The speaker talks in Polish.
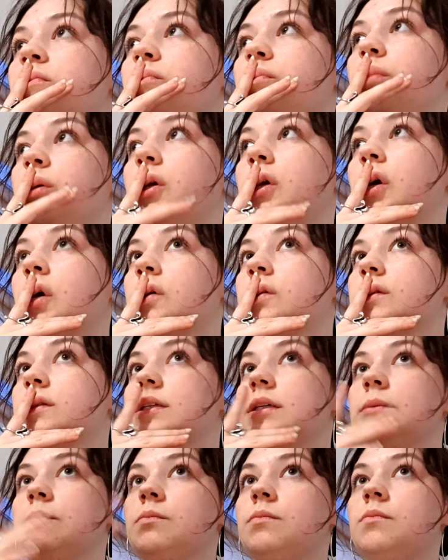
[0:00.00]

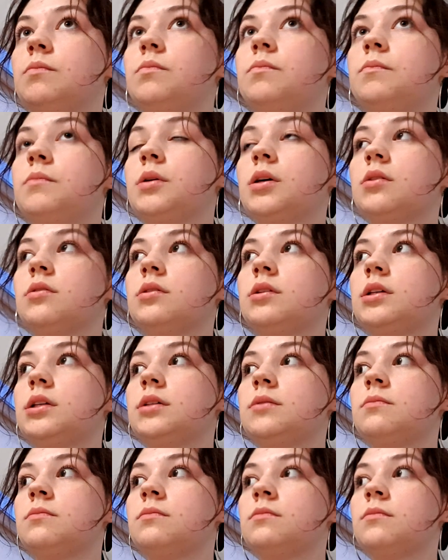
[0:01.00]
piąty, piąty,
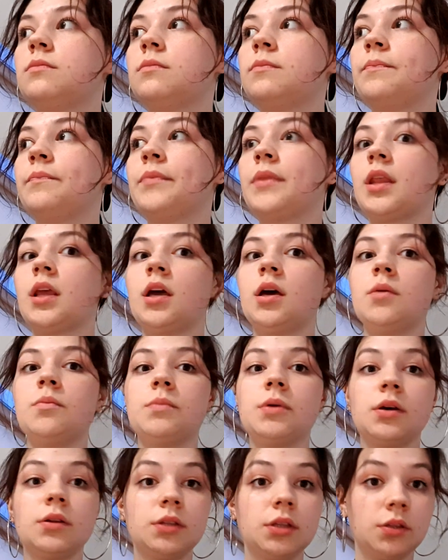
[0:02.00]

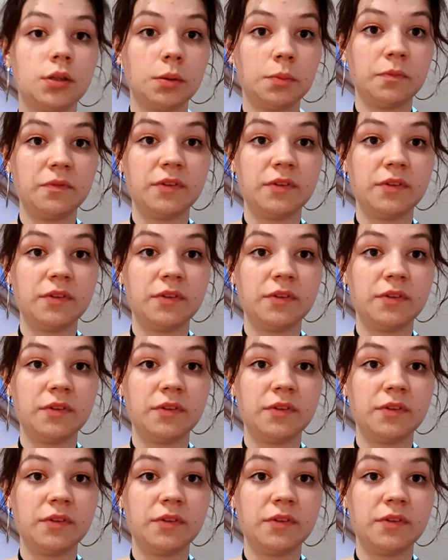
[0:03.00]
piąty tom